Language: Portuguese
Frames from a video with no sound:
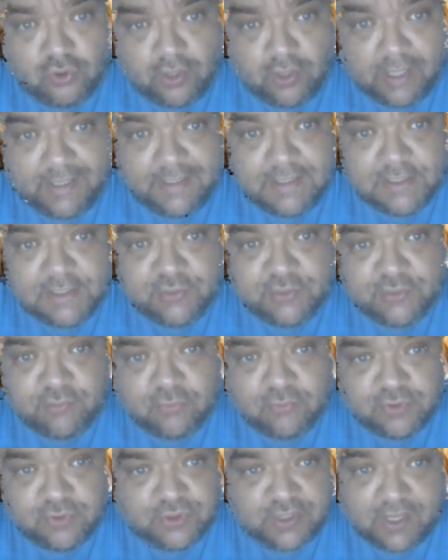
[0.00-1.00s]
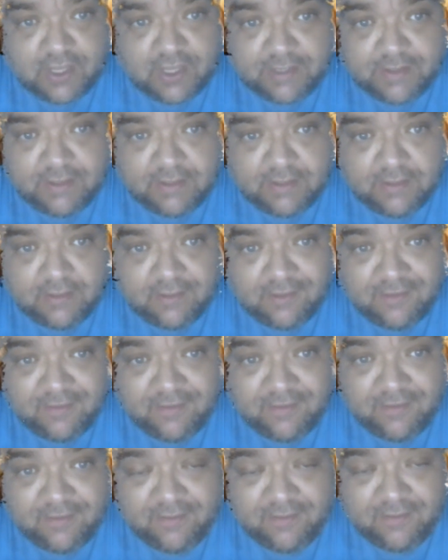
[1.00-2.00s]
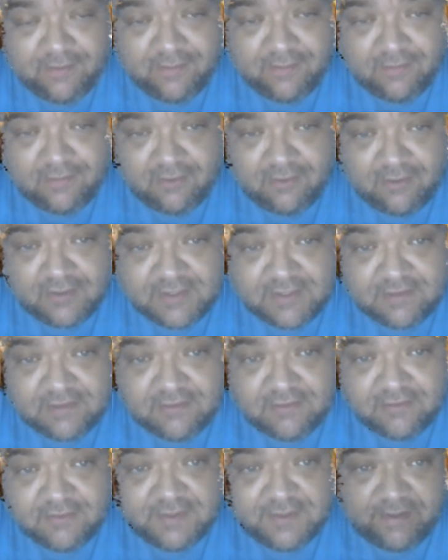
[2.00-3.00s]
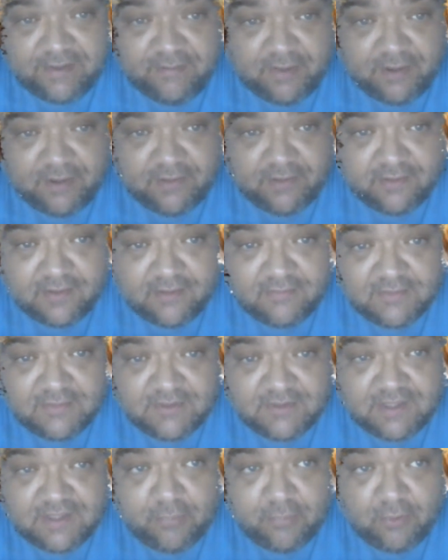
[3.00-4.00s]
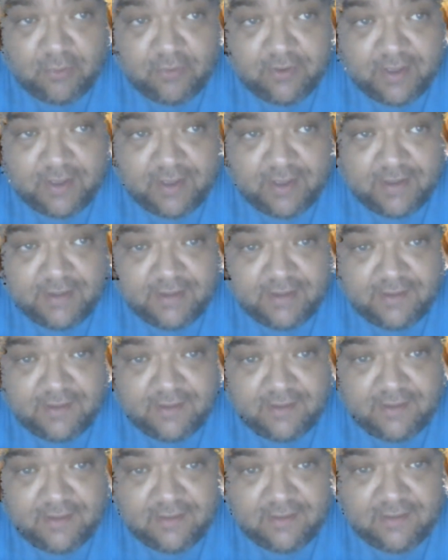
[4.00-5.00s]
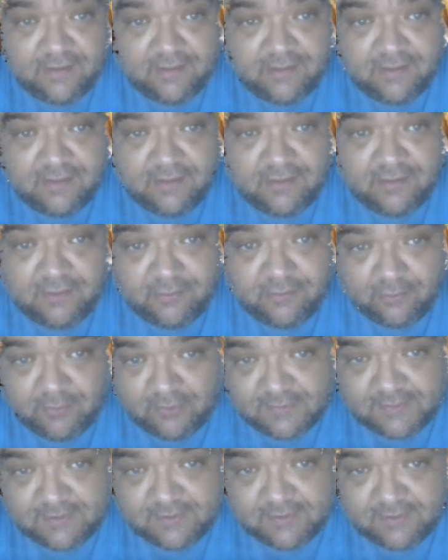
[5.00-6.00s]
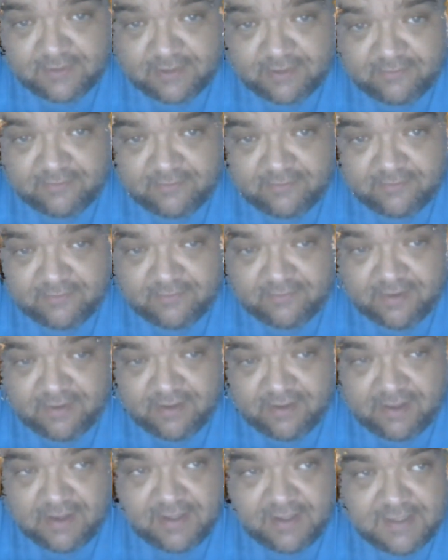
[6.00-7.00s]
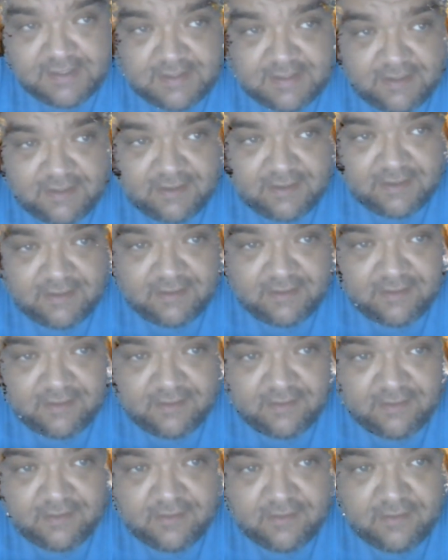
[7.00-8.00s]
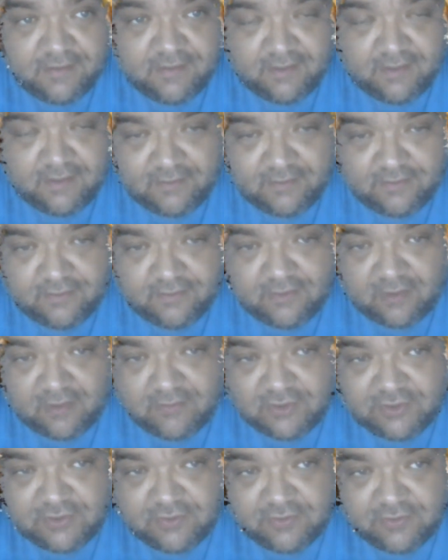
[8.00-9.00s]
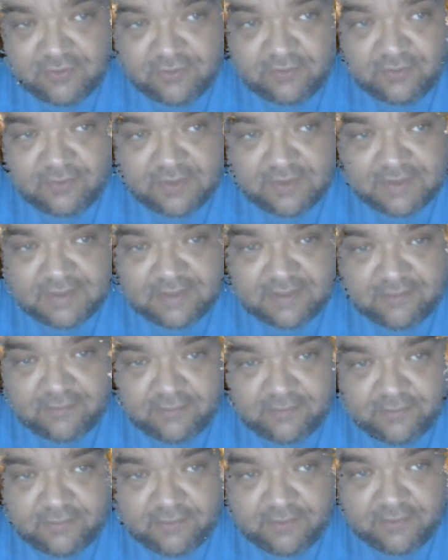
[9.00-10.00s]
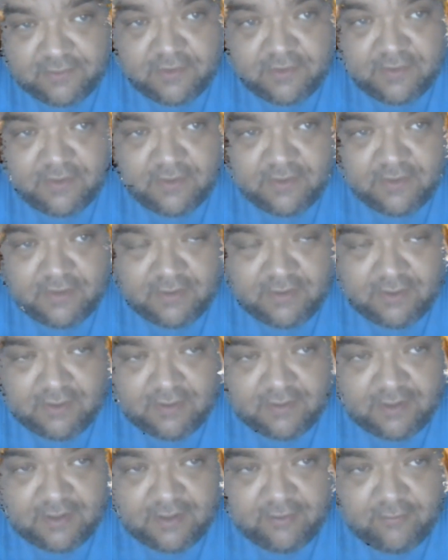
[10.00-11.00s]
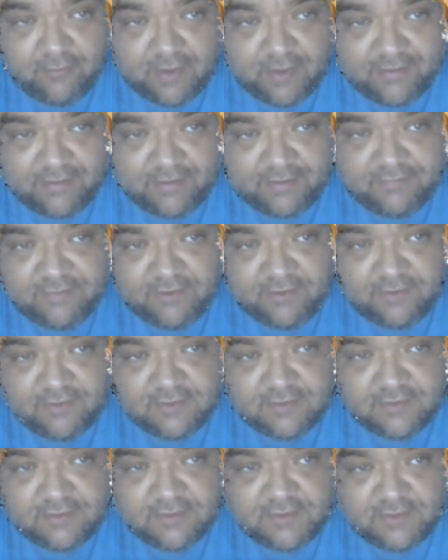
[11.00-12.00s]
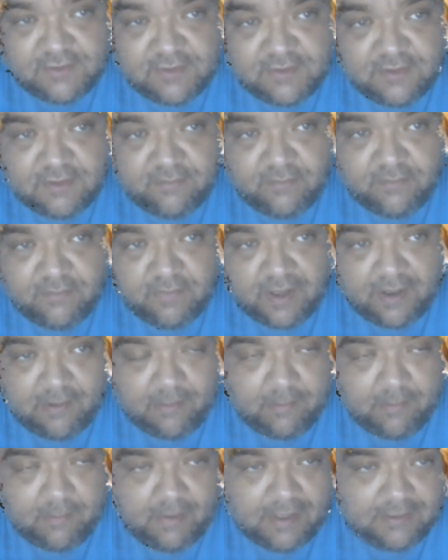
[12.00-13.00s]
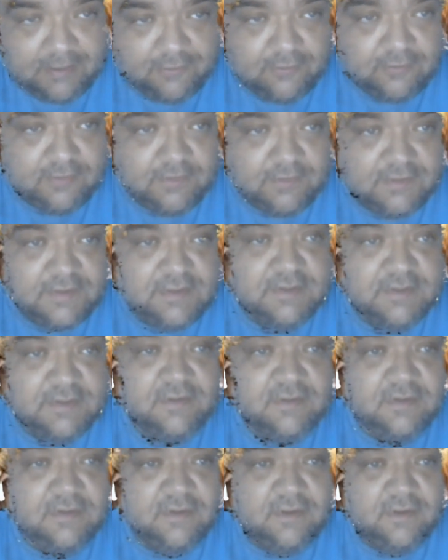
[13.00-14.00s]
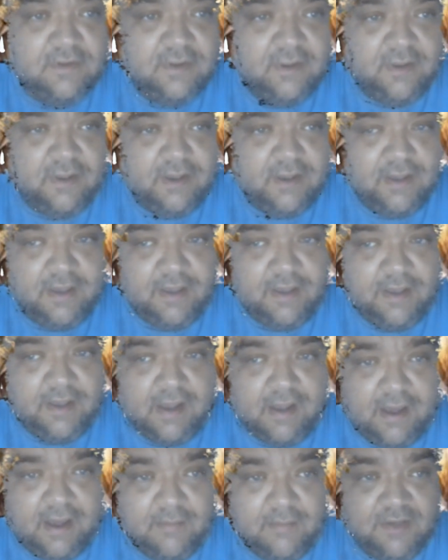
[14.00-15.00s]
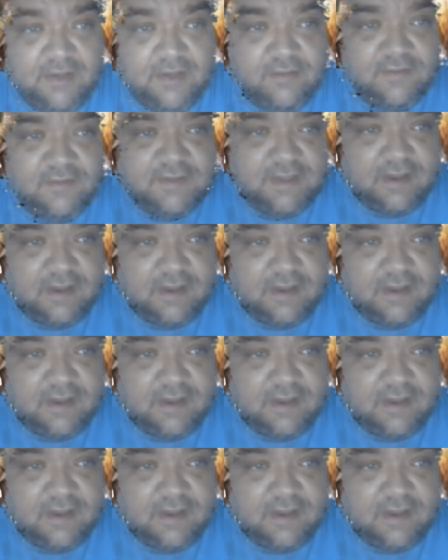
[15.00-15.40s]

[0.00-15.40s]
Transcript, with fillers: já que nós nos libertamos da porcaria do Bolsonaro. É isso aí. Estamos juntos nessa luta e tenha um maravilhoso dia a, a todos, é, amigos e amigas